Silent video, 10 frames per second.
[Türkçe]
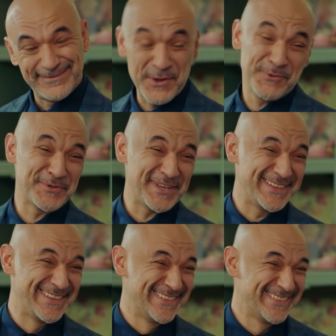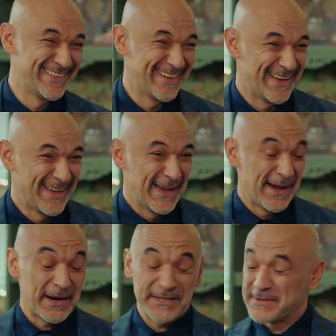Ne güzel.
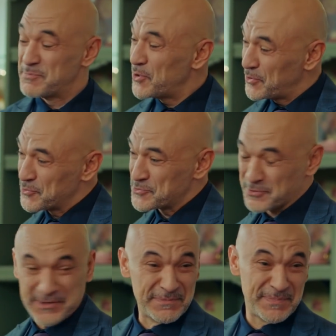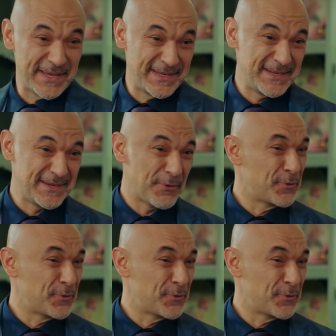Artık böyle dostluklar pek